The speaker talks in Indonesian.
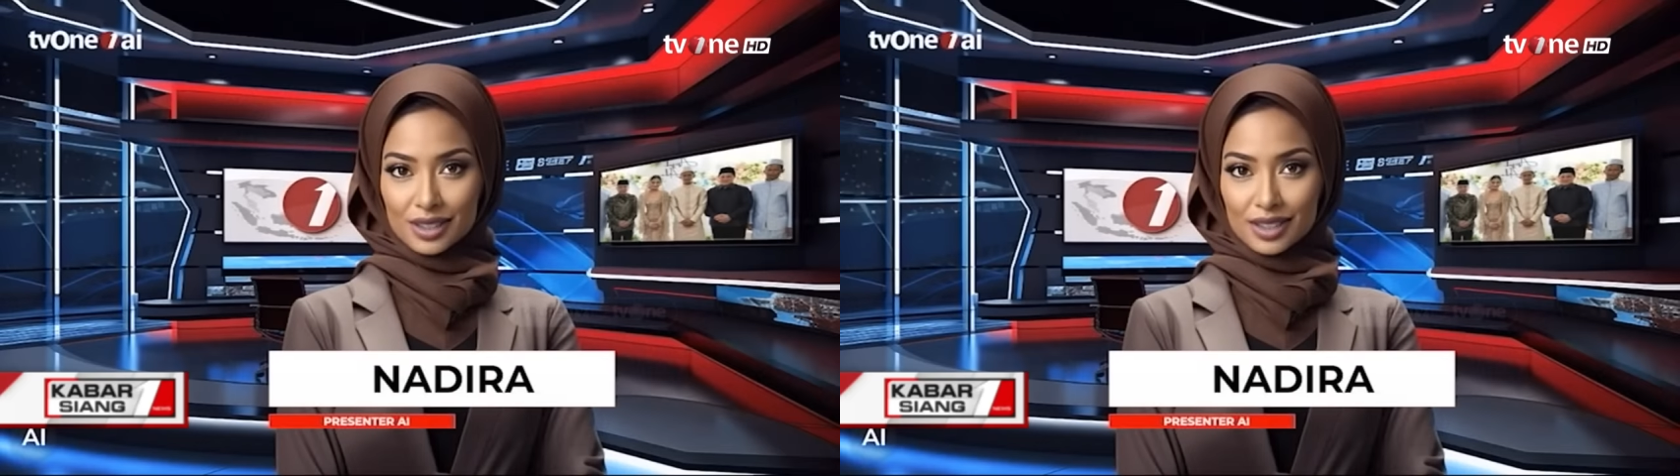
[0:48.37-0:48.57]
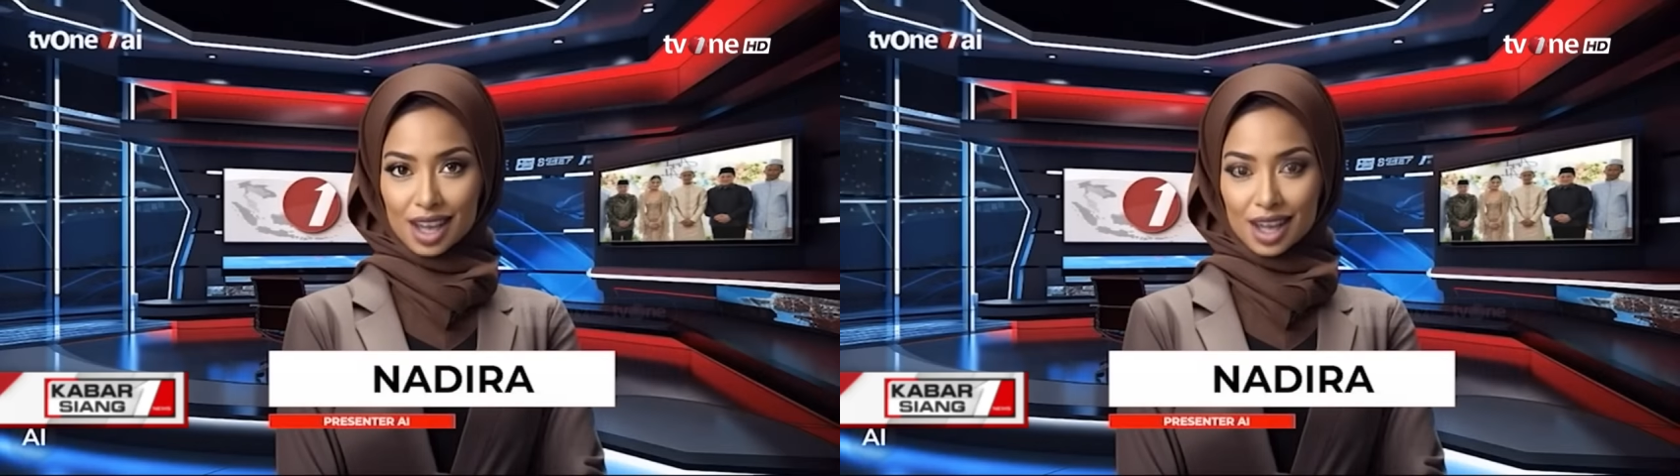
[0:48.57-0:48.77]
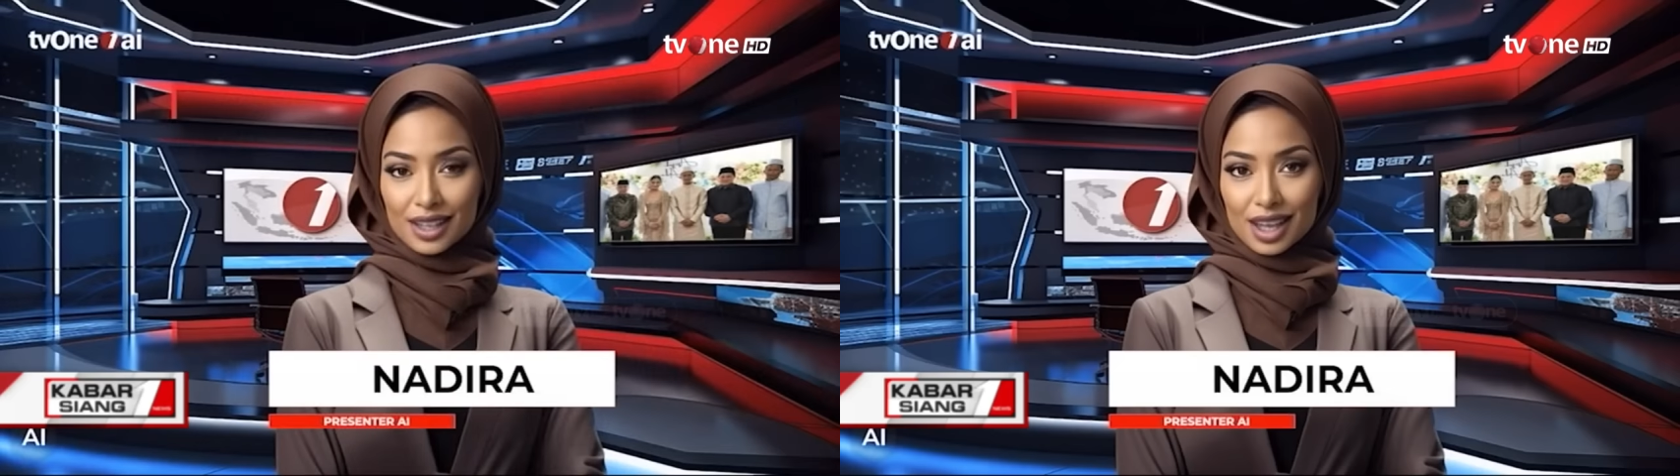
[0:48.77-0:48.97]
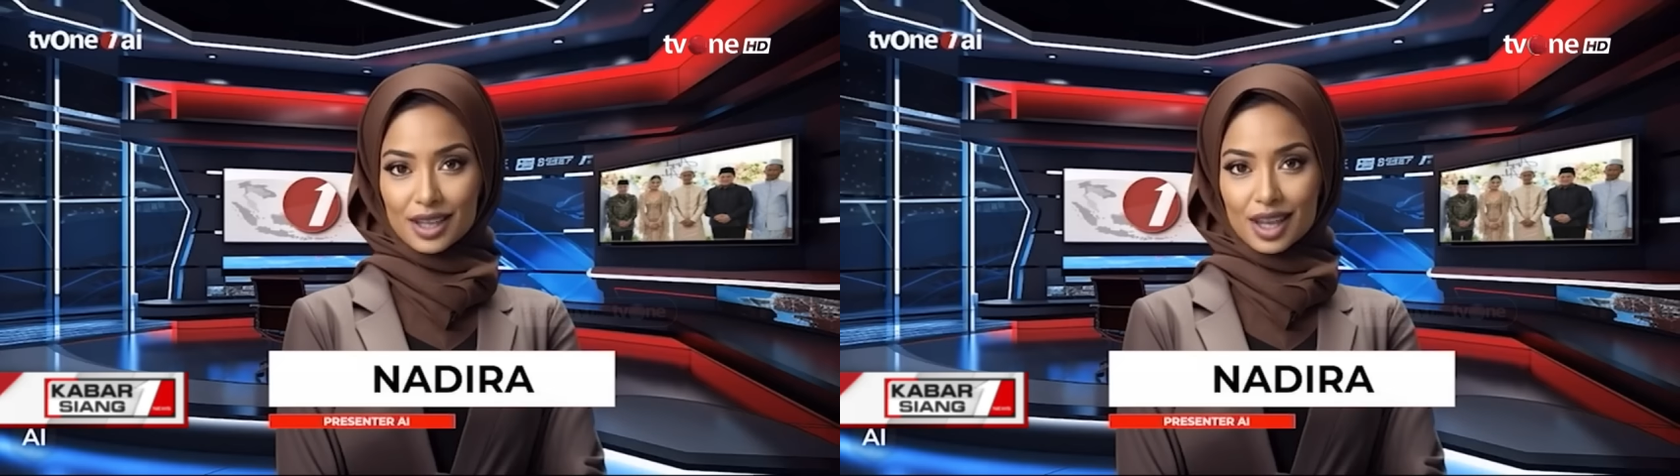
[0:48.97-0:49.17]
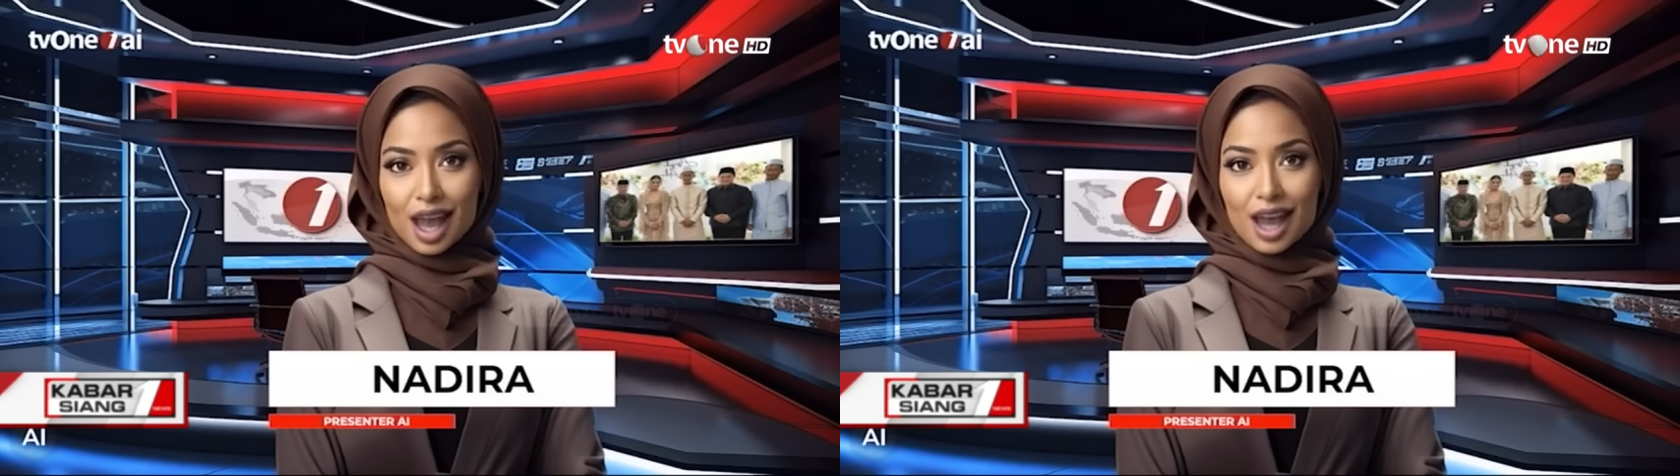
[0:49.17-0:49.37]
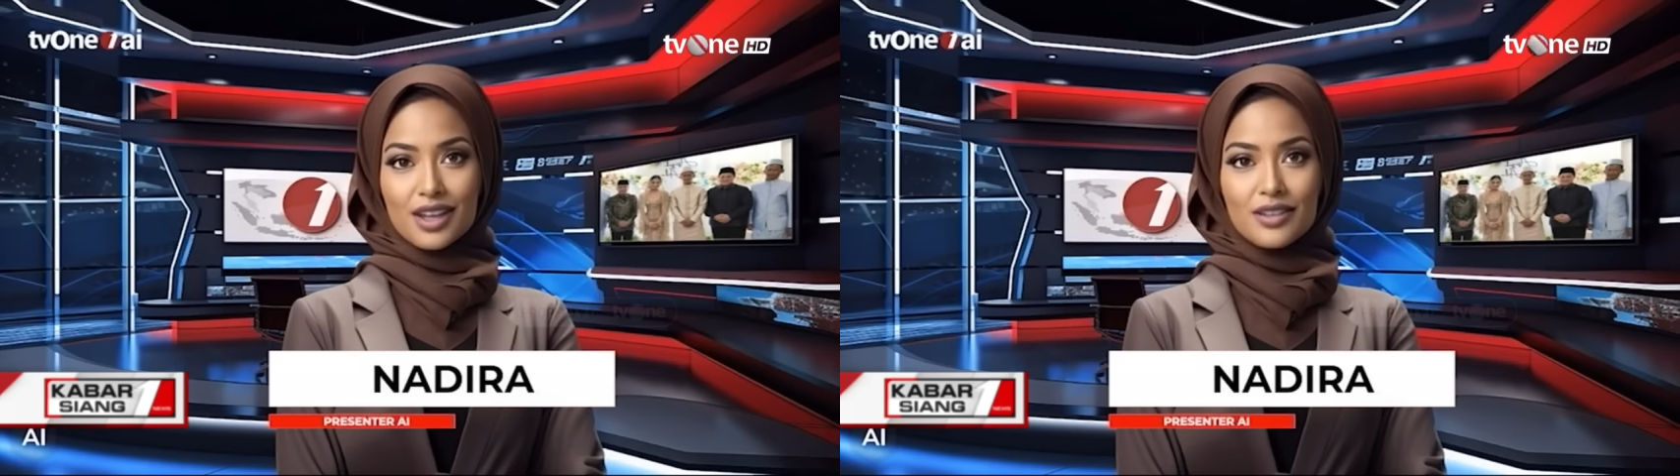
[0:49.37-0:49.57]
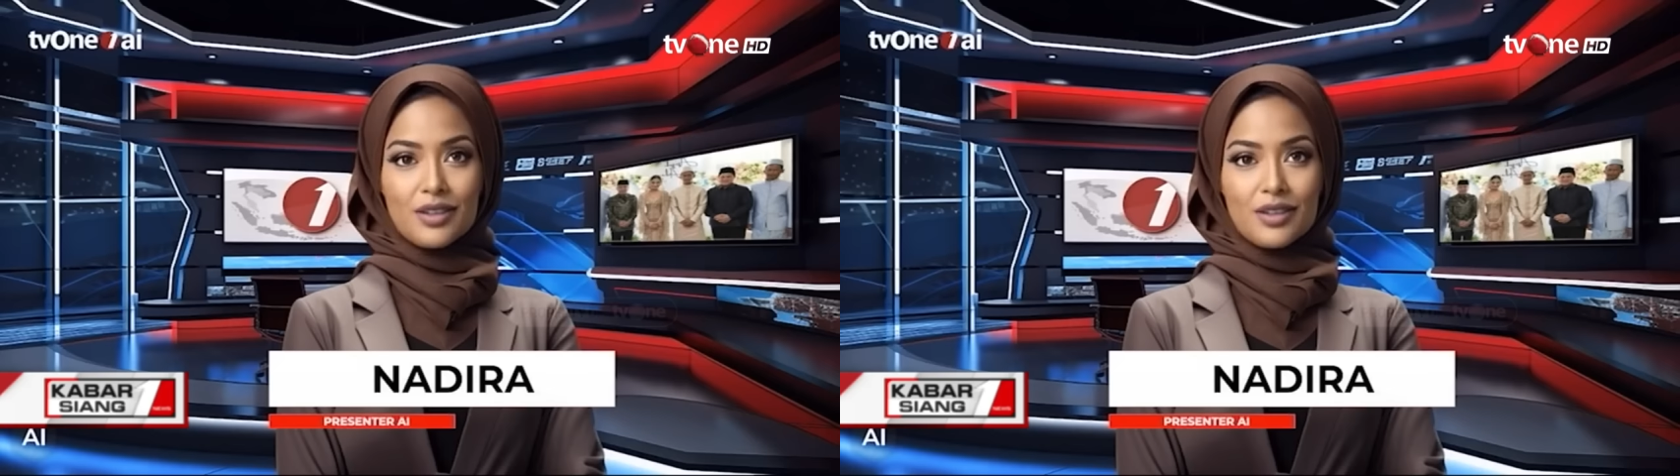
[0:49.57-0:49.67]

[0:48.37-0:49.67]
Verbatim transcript: Saya Nadira,